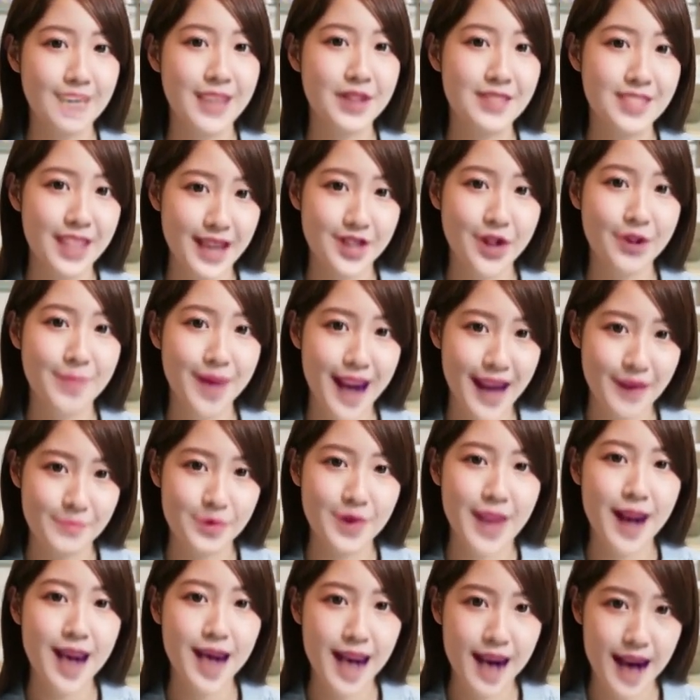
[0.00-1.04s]
宇飞状态
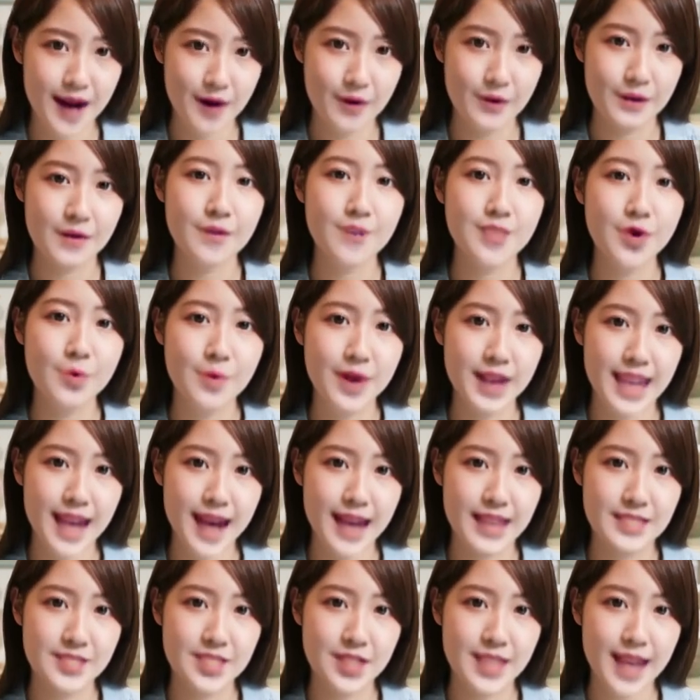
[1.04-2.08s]
不太好，因为第
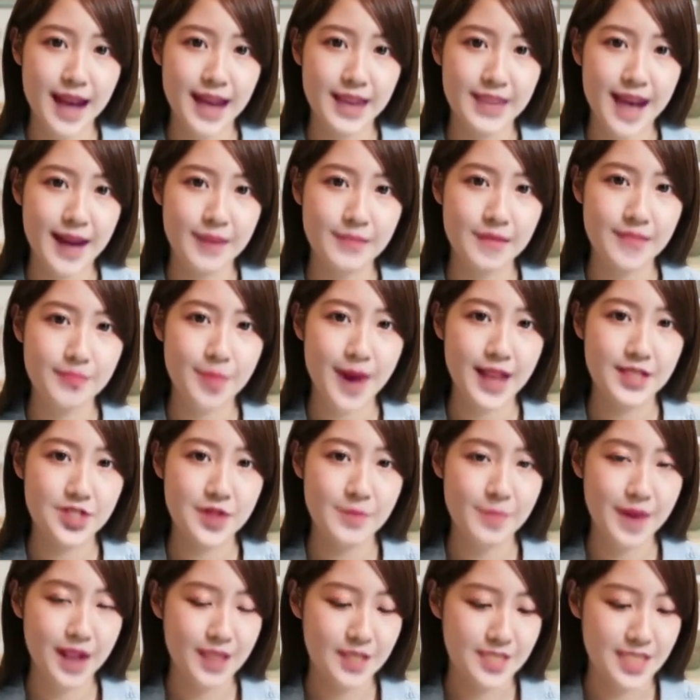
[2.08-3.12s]
二次感染，他
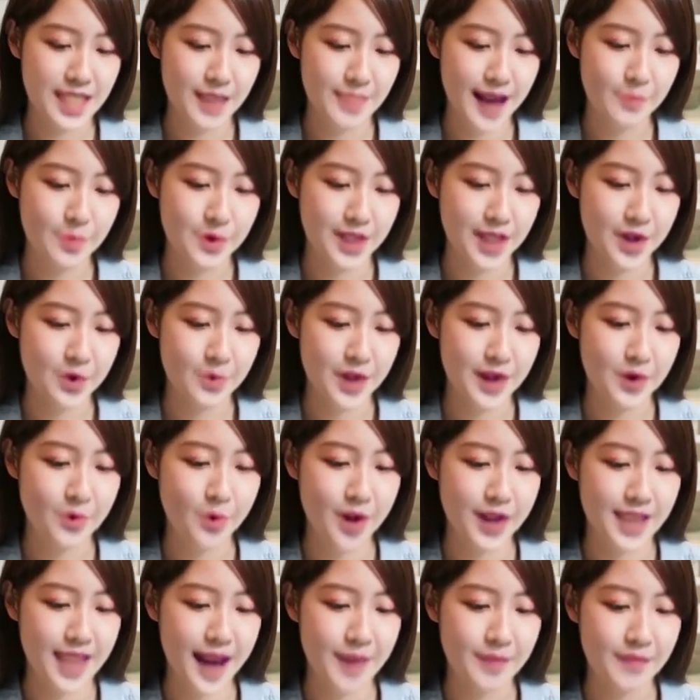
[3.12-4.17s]
是没有随大部队回
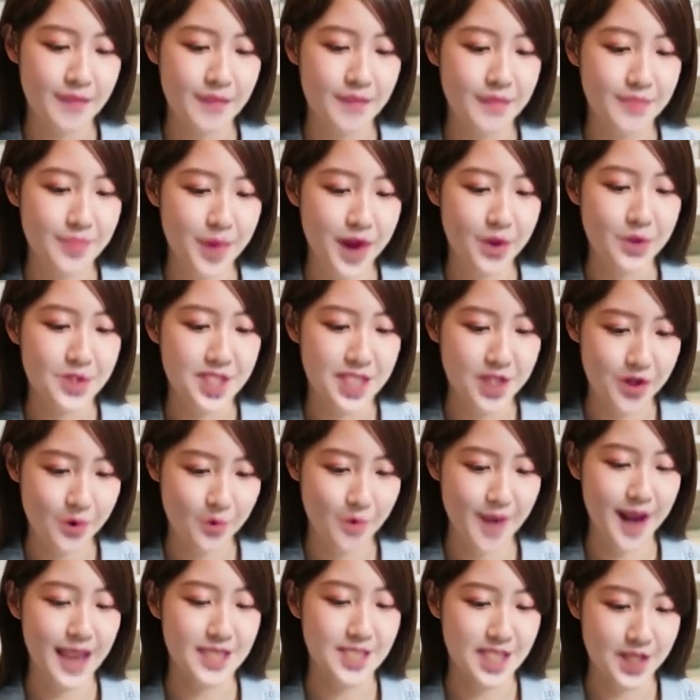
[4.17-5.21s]
国的，没有系
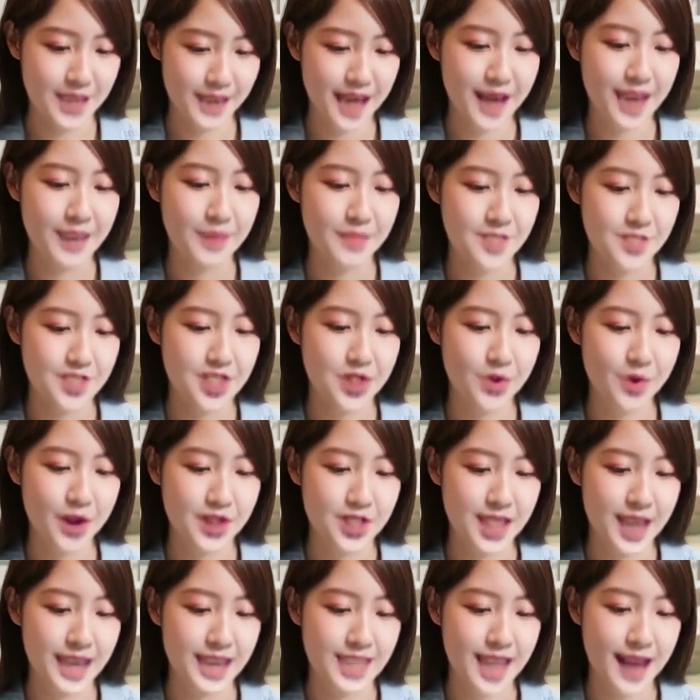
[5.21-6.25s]
统化训练。希
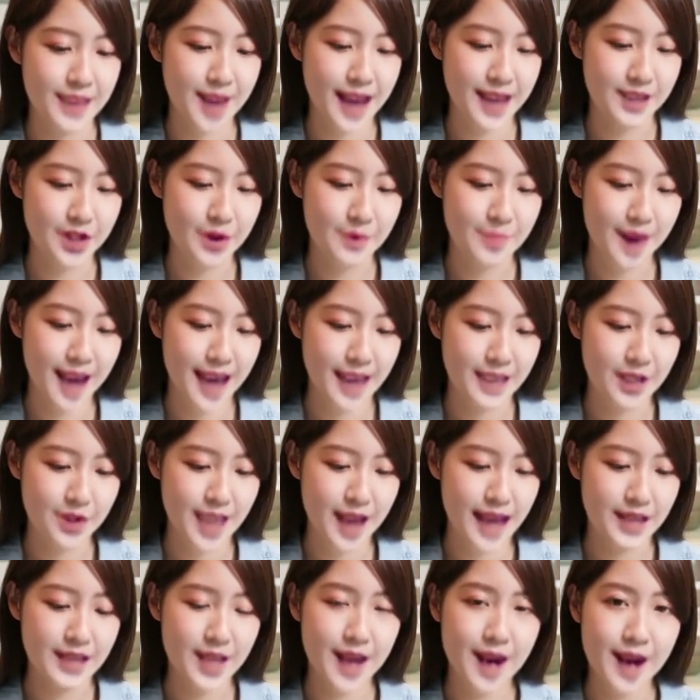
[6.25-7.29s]
望这一战他状态越
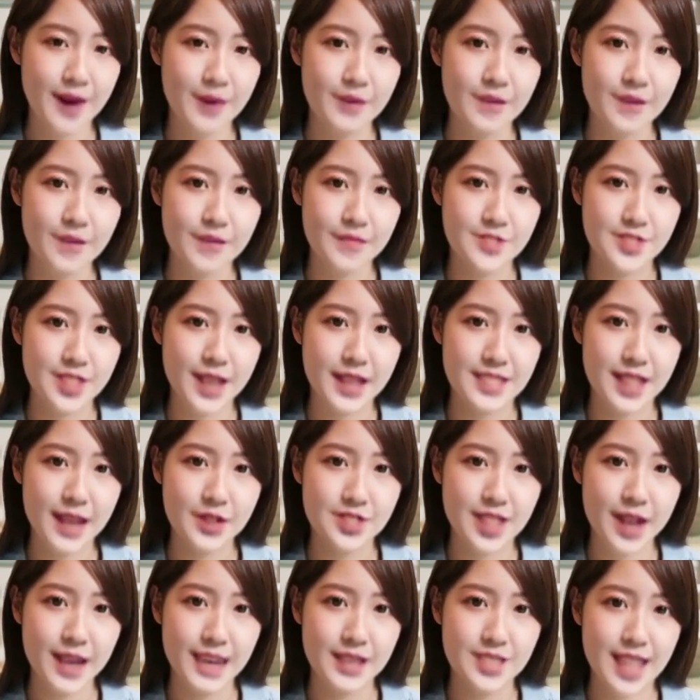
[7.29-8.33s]
来越好。娇娇
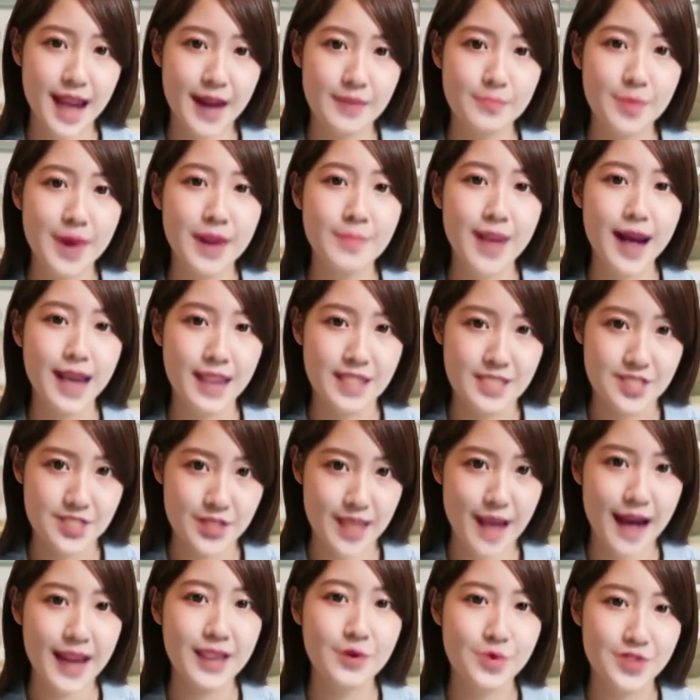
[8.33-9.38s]
上一战被玛丽
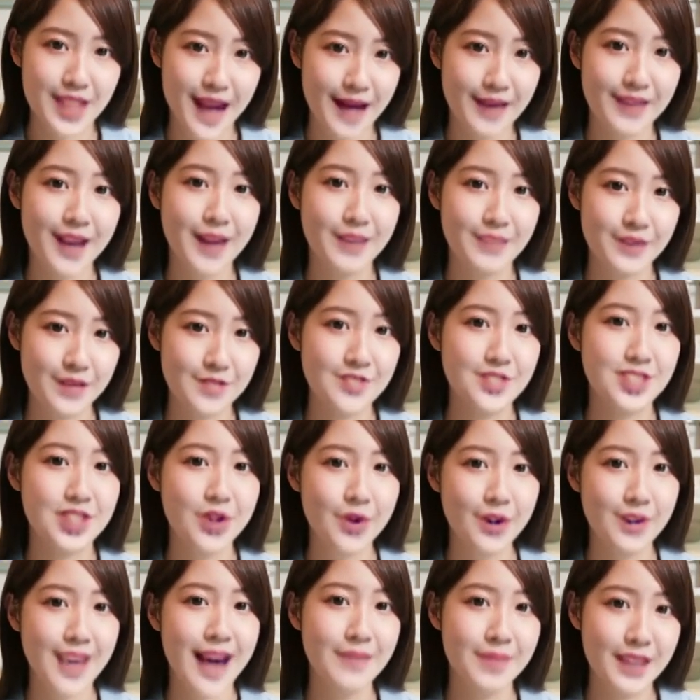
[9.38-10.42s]
斯卡屠杀了，
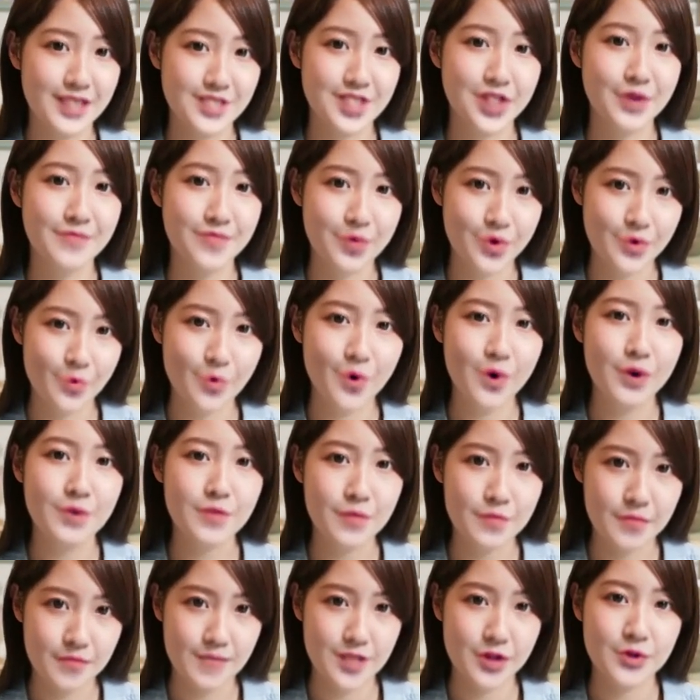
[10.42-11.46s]
希望她满血复活。
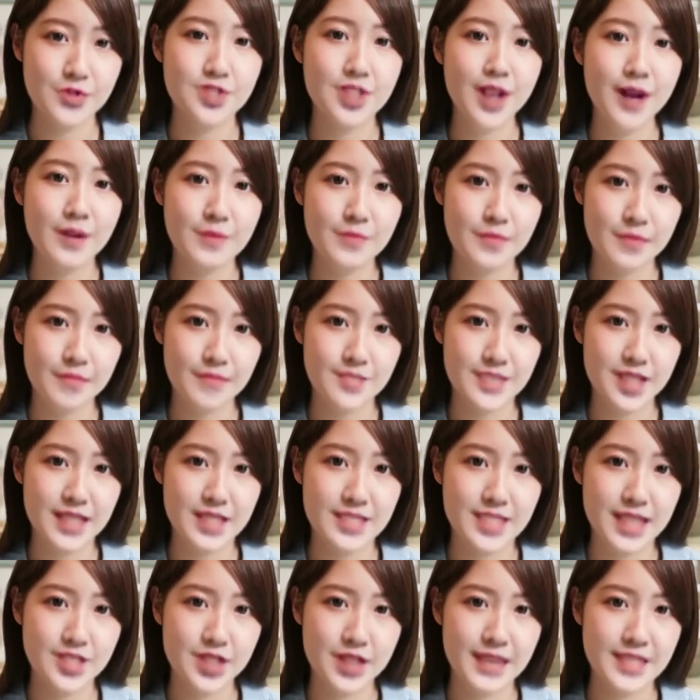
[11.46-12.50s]
女双：
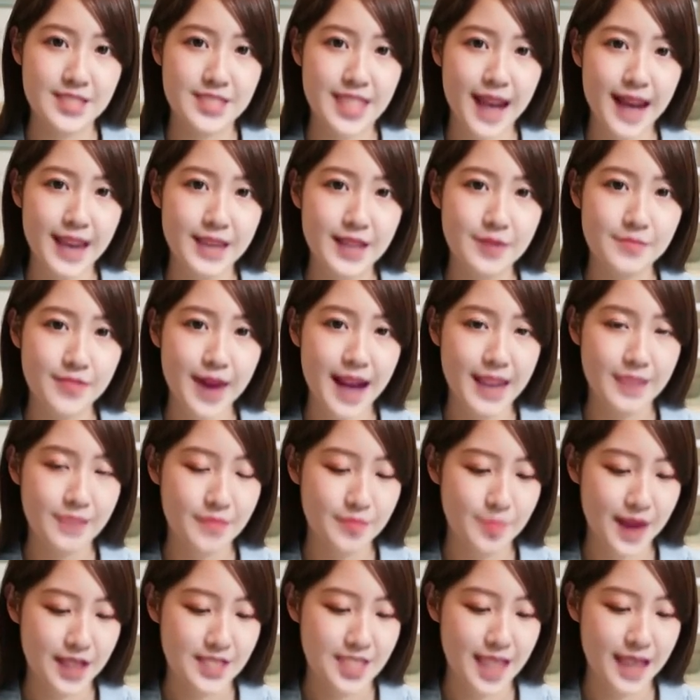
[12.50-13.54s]
陈清晨、贾一凡
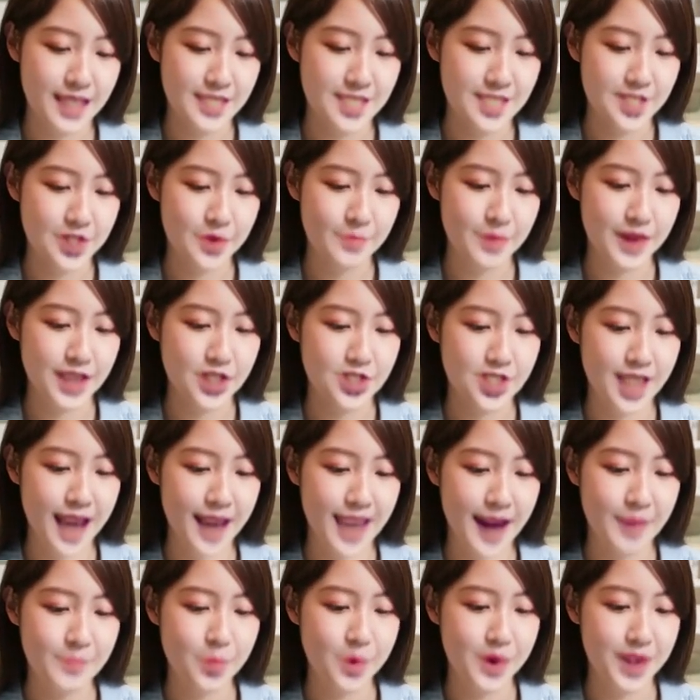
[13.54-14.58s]
vs 苏比沙
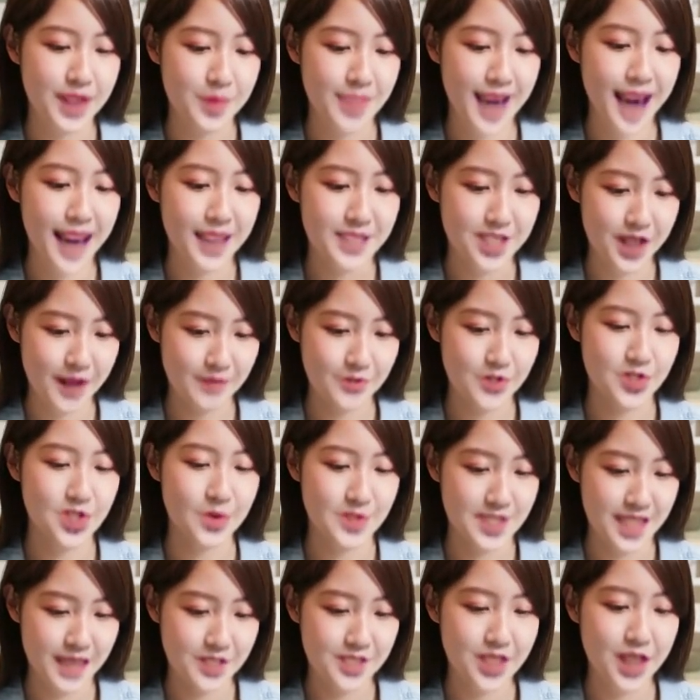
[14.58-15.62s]
拉普蒂塔、张
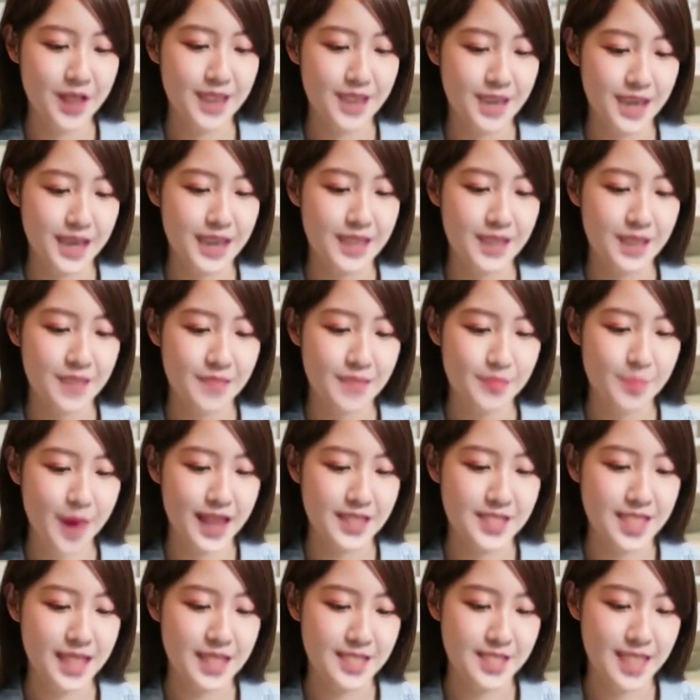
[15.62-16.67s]
淑贤、郑宇
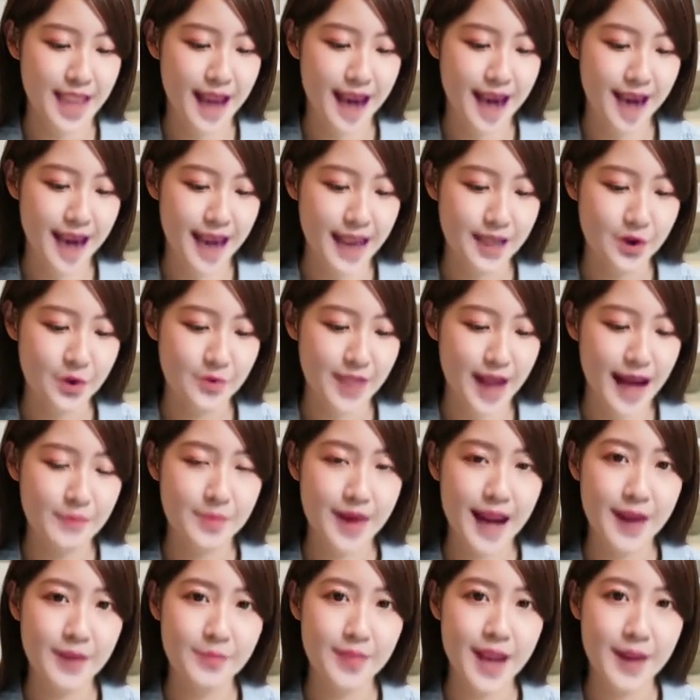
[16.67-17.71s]
vs 拉哈尤拉
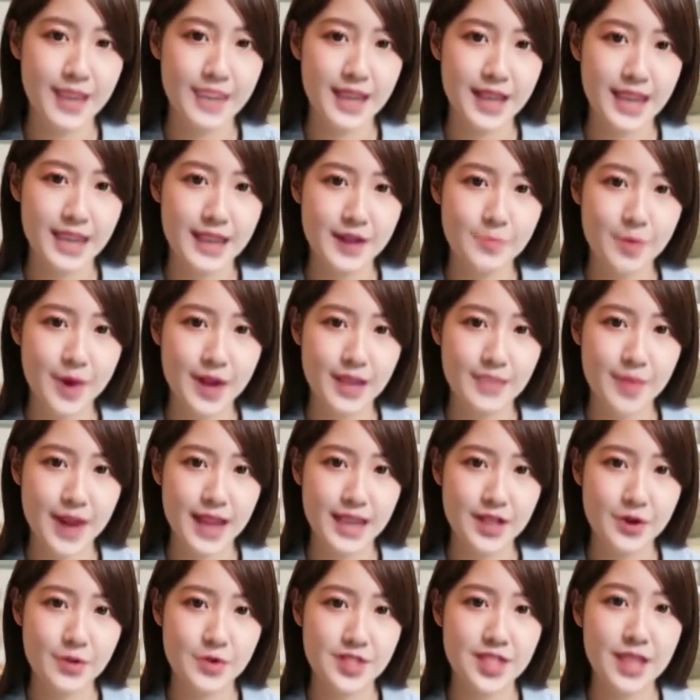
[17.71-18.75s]
玛、丹蒂、李问、
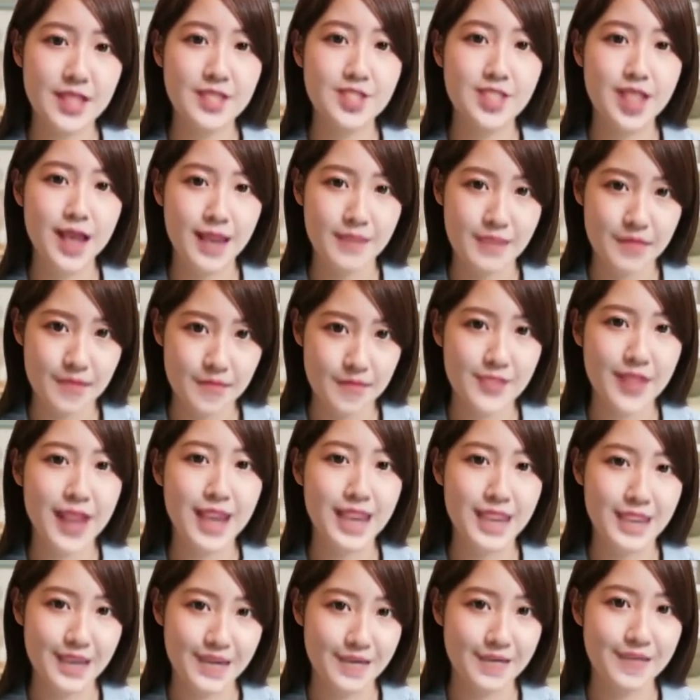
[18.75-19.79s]
妹、刘璇璇
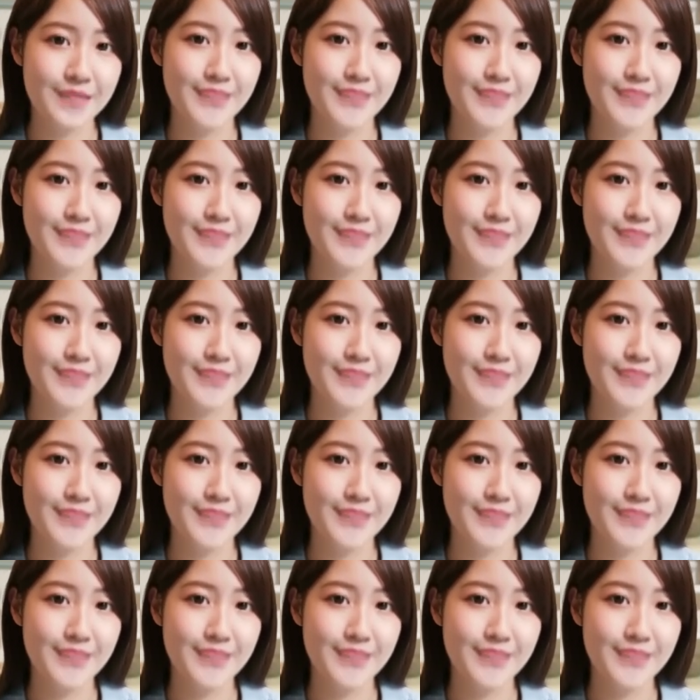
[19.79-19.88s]
v。